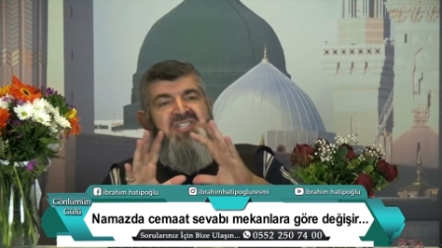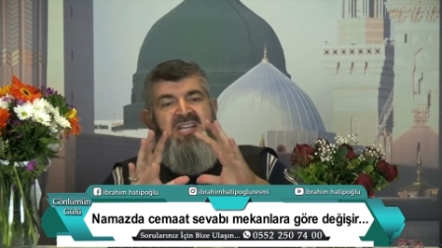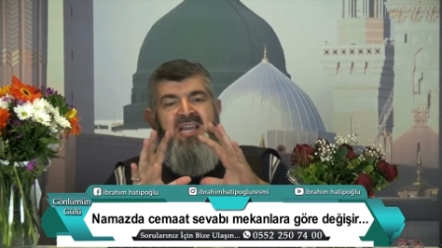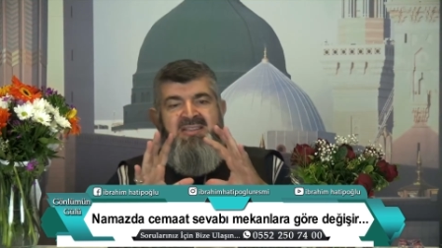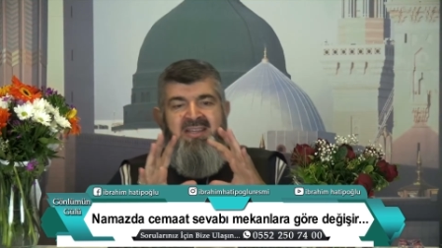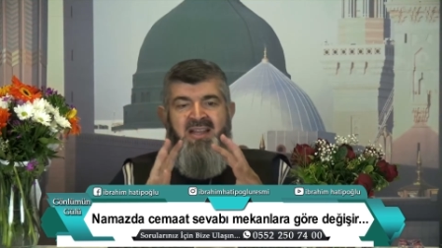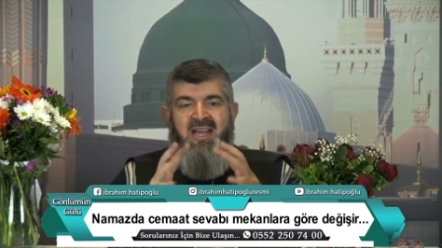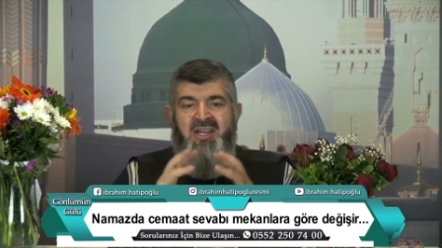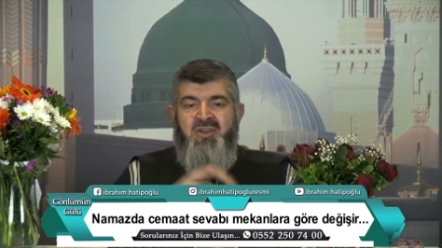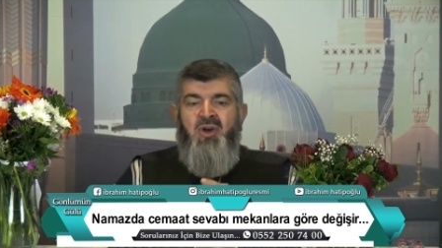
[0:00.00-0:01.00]

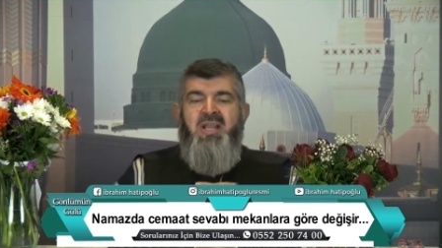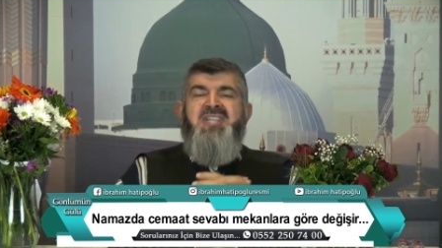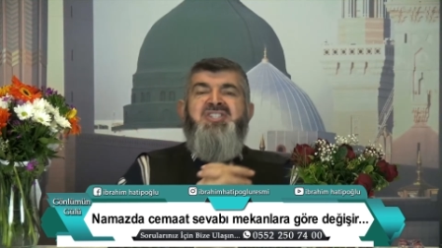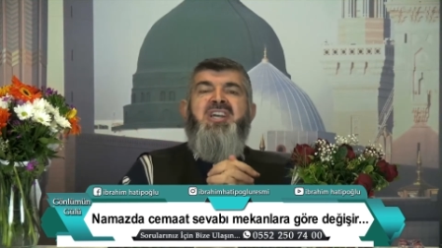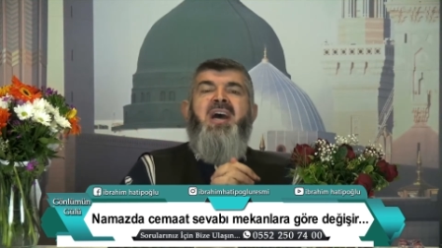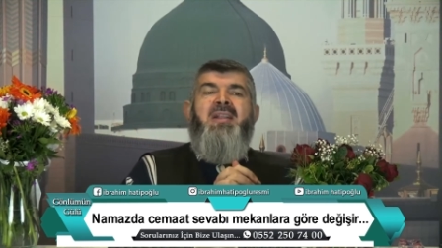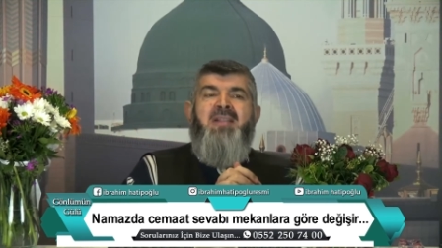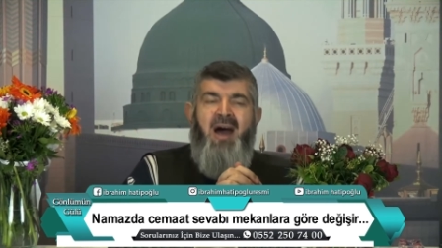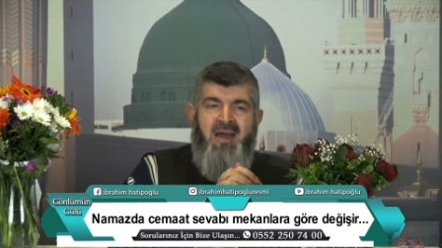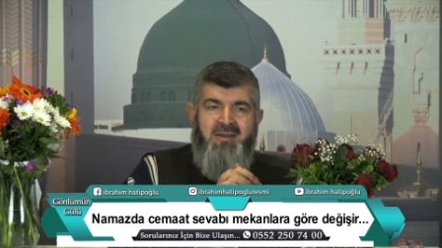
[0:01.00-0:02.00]
niyetiyle yola
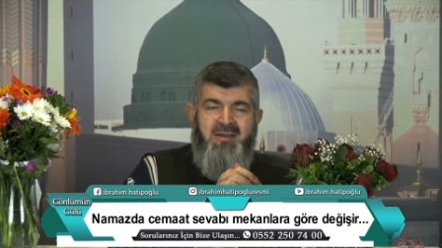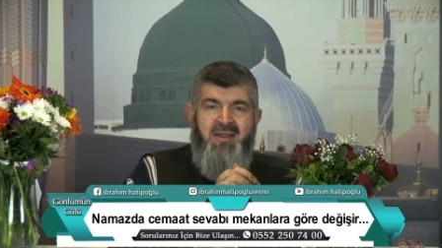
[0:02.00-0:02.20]
çıkanlar